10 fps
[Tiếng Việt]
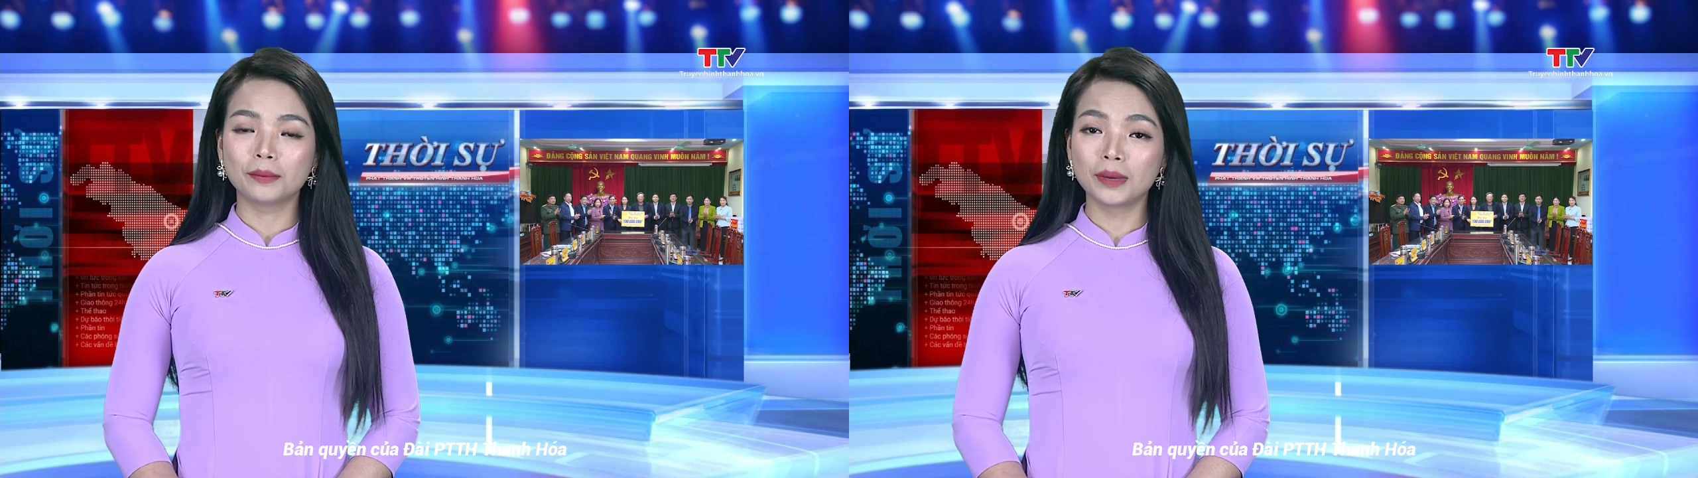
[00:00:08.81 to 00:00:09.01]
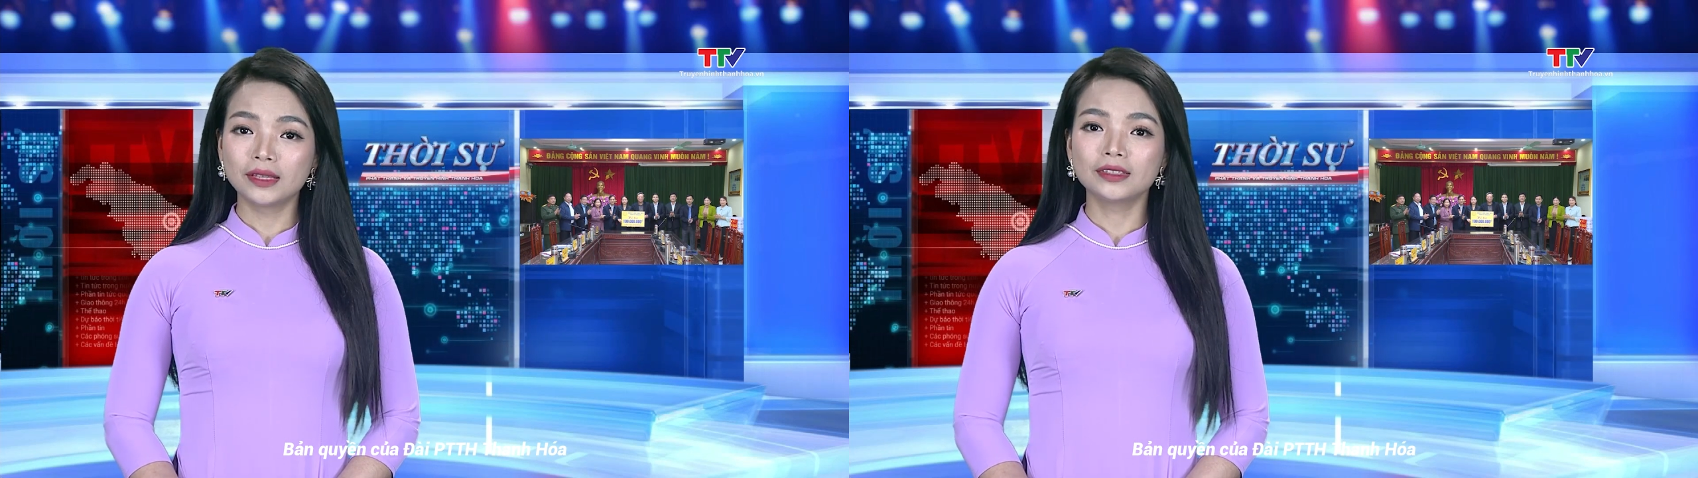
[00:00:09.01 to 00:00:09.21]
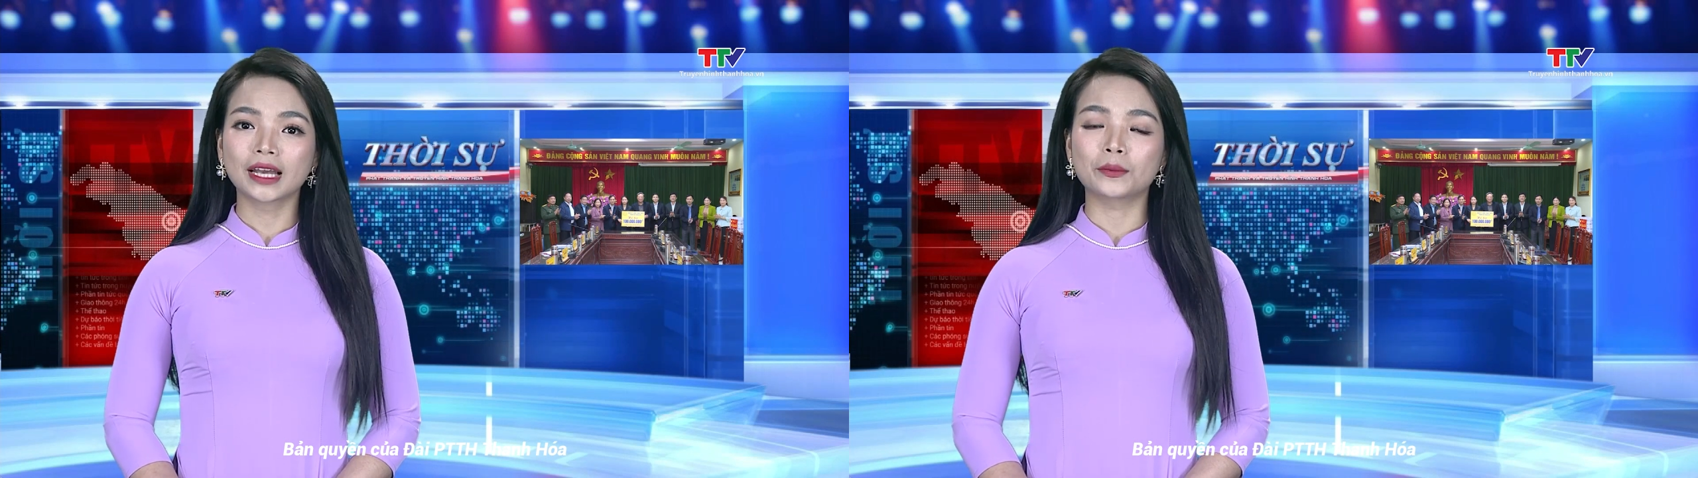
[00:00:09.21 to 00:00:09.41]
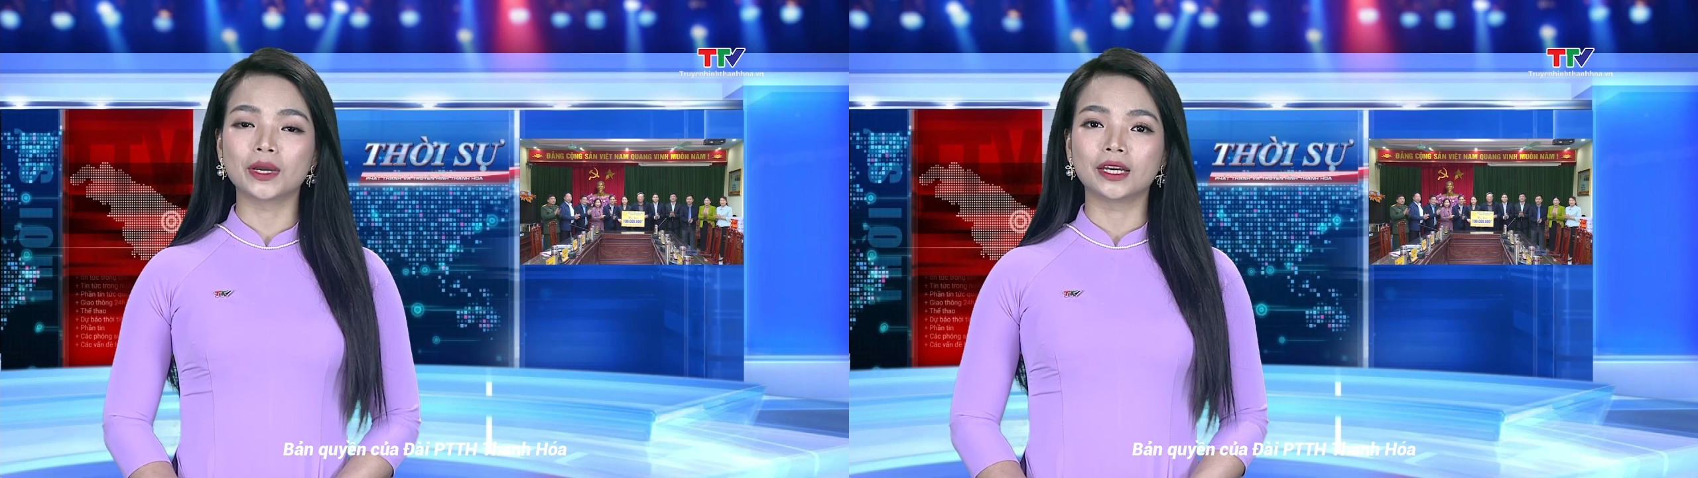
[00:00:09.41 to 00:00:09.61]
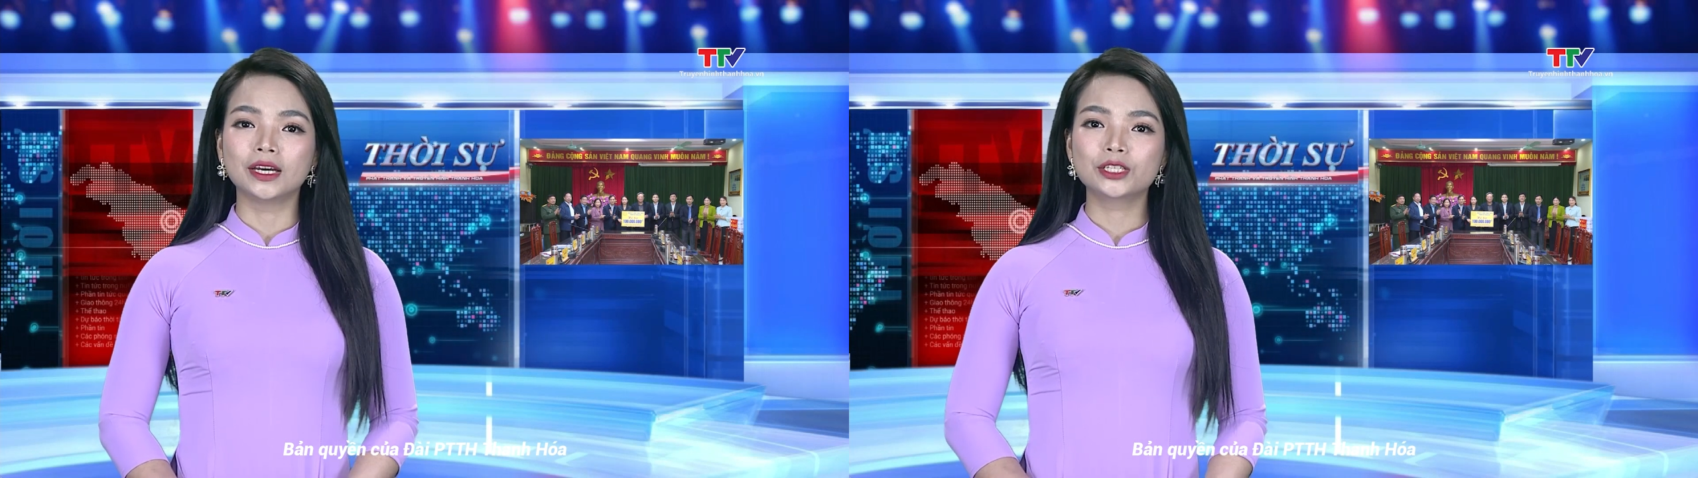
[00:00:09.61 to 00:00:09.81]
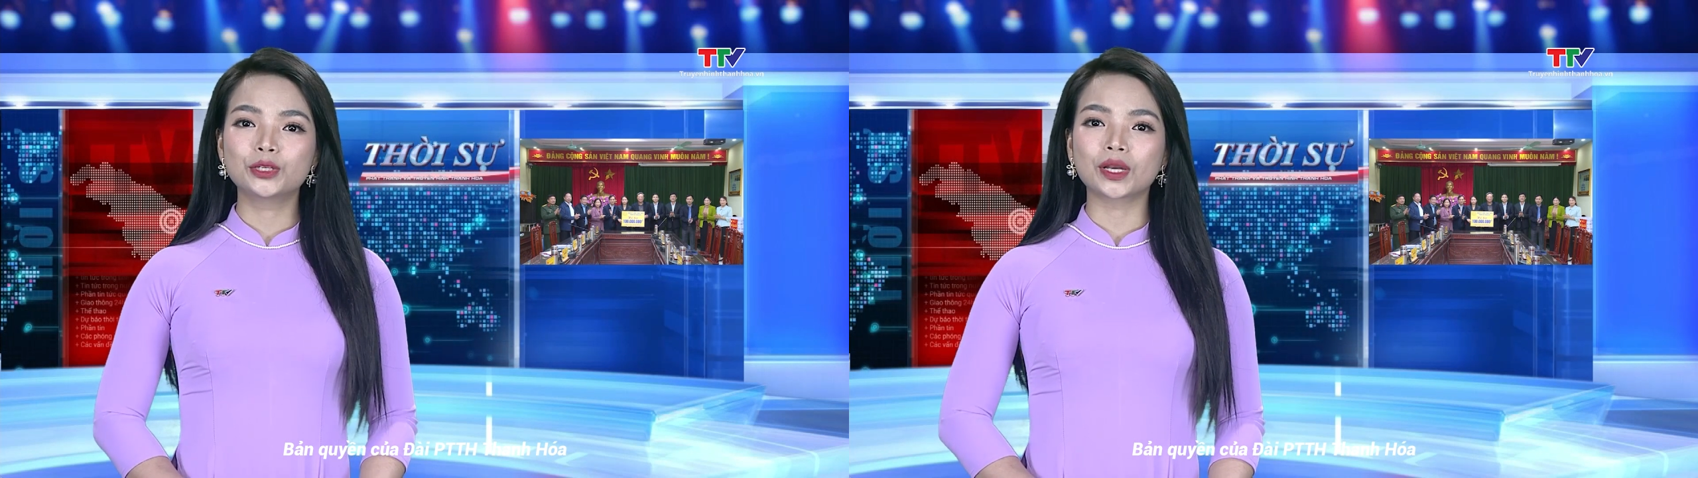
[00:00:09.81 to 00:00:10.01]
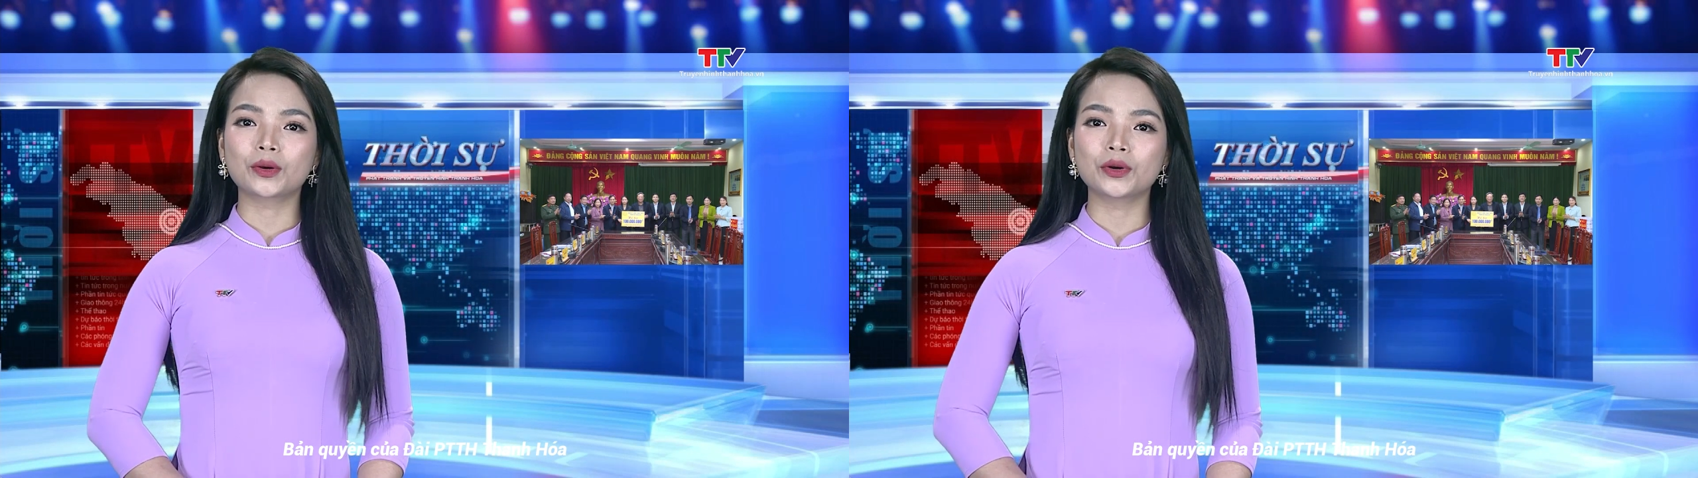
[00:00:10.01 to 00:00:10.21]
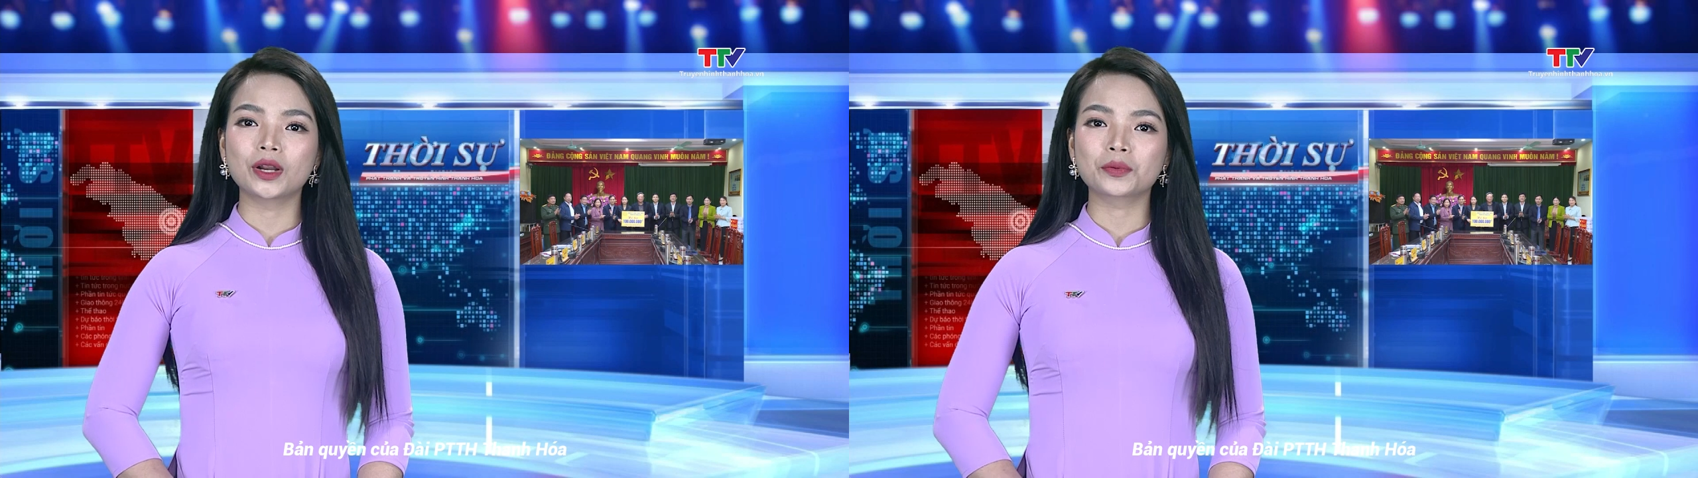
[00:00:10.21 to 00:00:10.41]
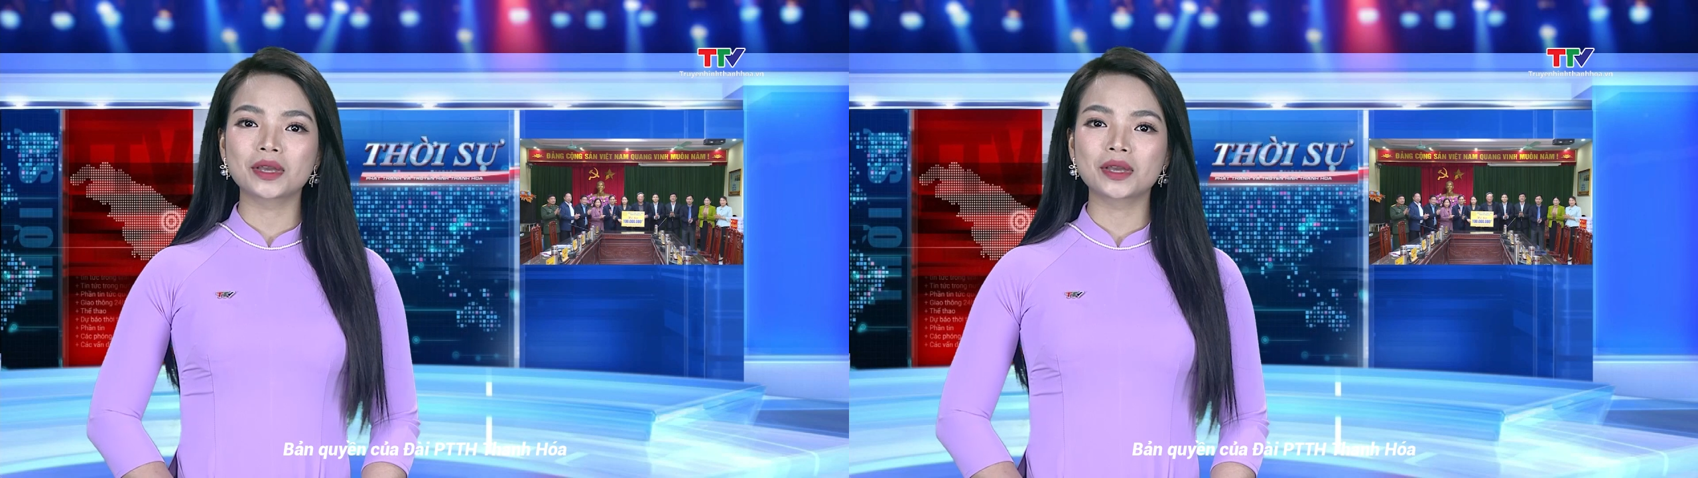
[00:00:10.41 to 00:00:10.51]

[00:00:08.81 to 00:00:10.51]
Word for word: Bí thư Thành ủy, Chủ tịch Hội đồng